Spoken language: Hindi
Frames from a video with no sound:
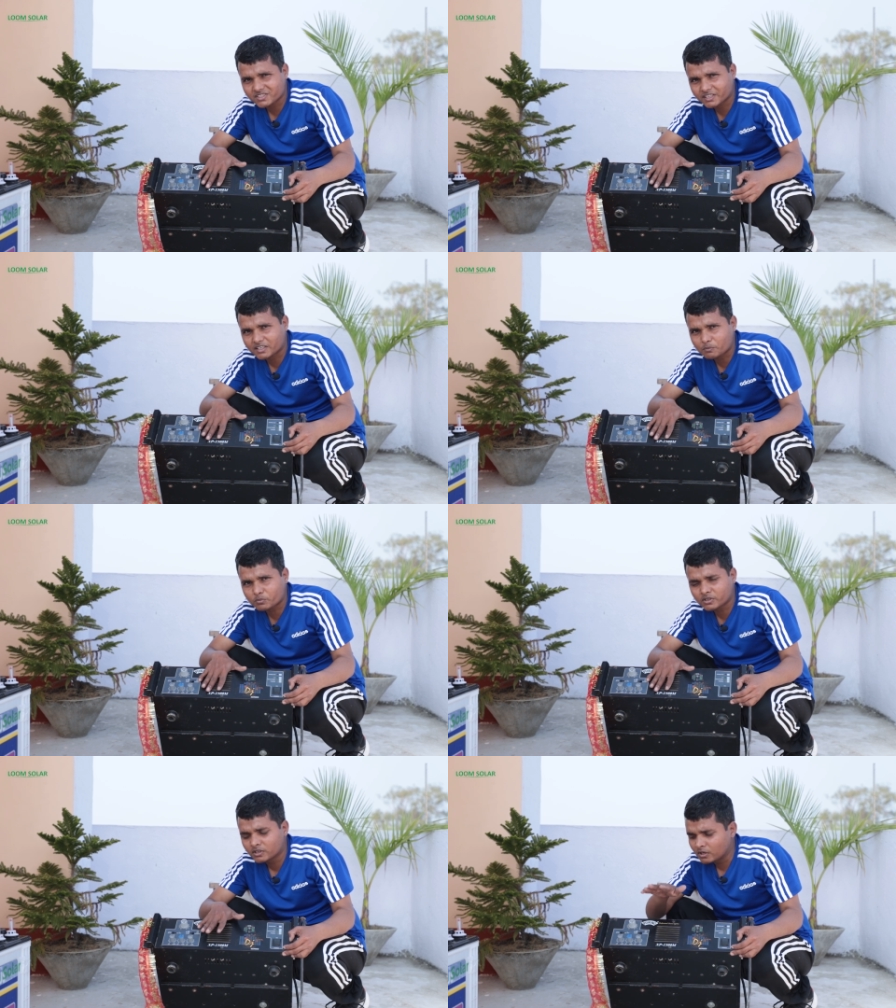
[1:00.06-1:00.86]

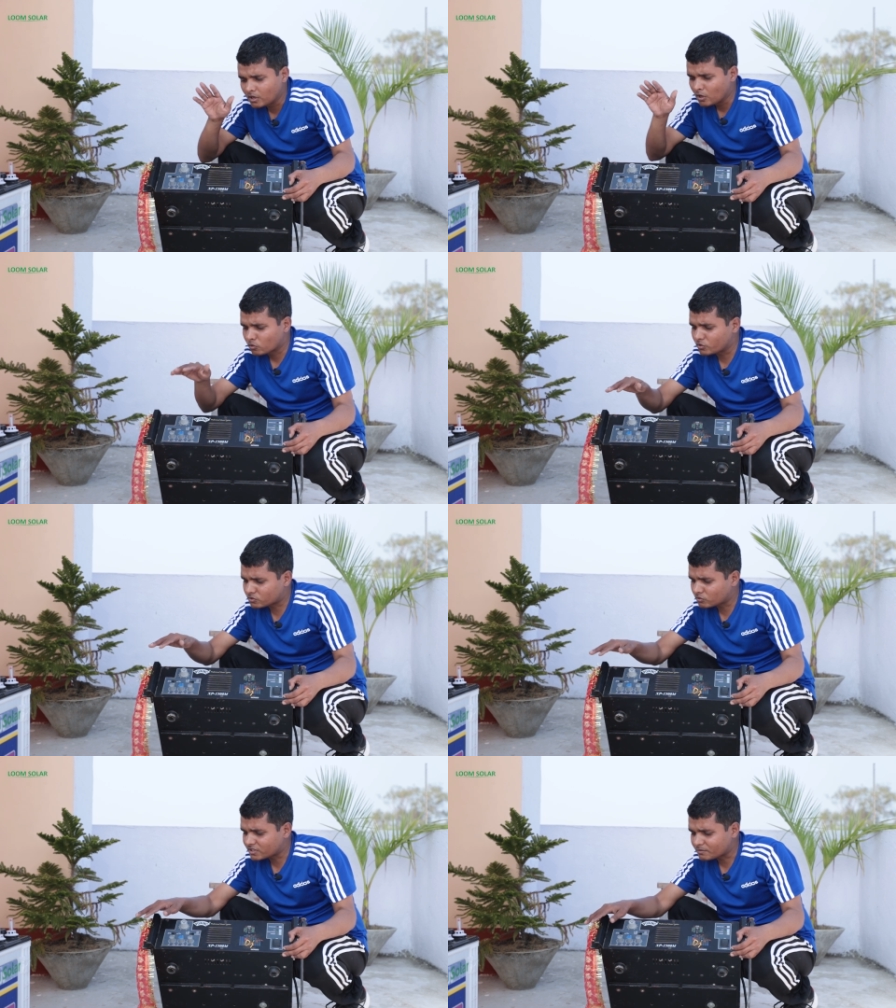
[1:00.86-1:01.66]
सेटअप तो
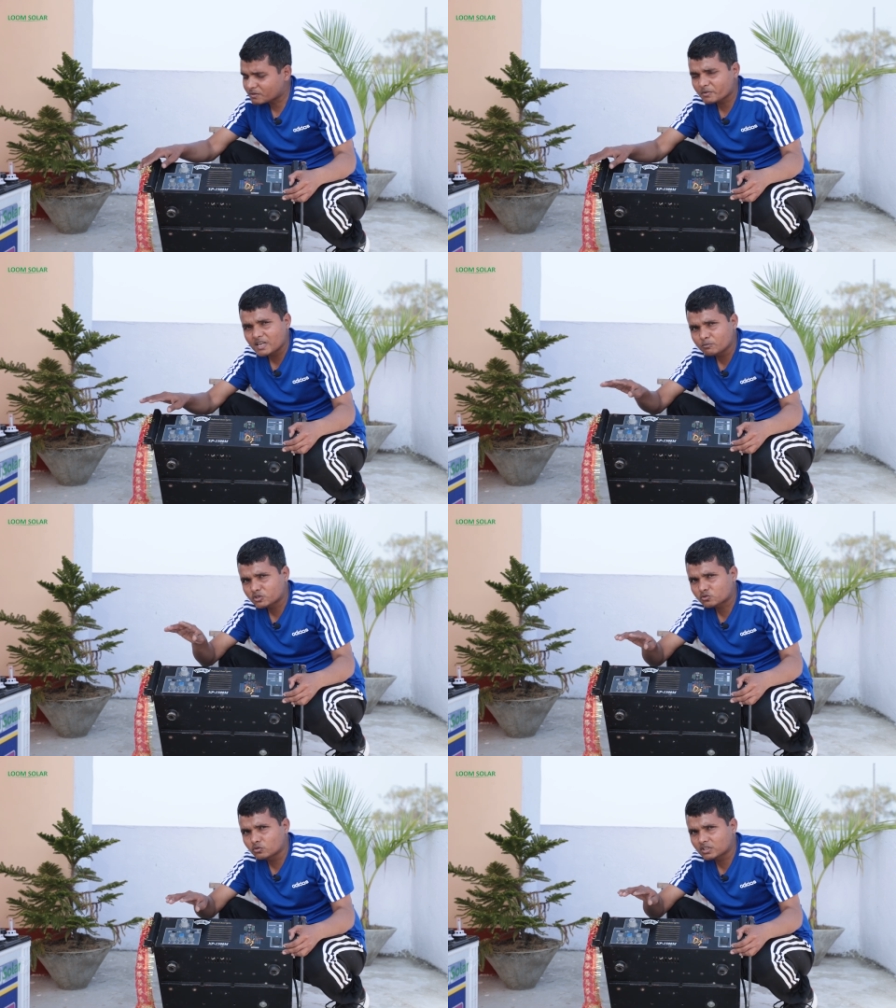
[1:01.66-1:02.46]
इसको सबसे पहले हम
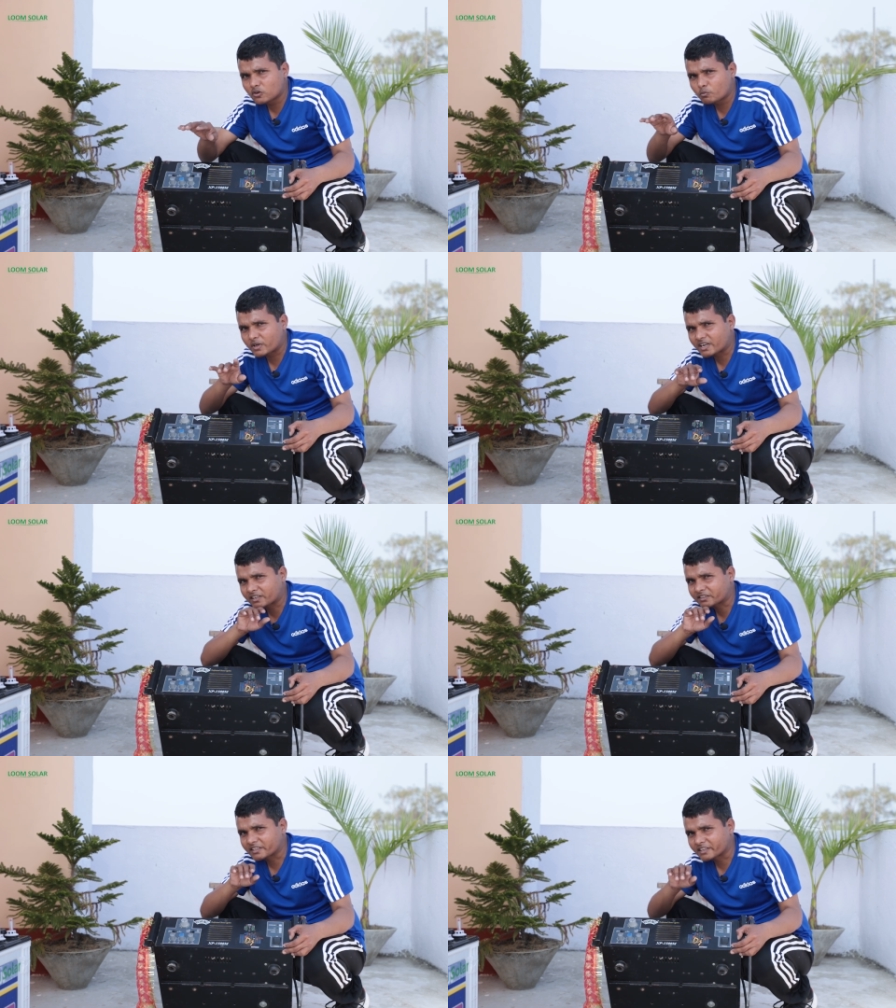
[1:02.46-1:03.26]
स्टूल के ऊपर
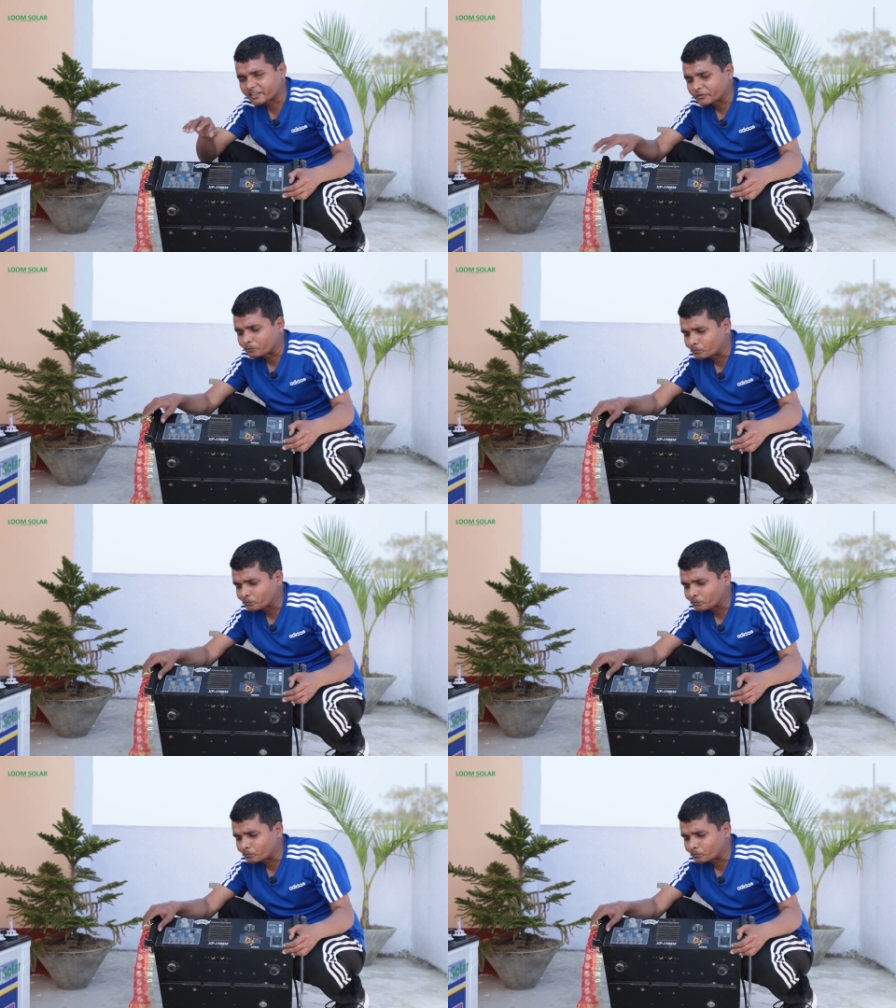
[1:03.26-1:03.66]
रखते हैं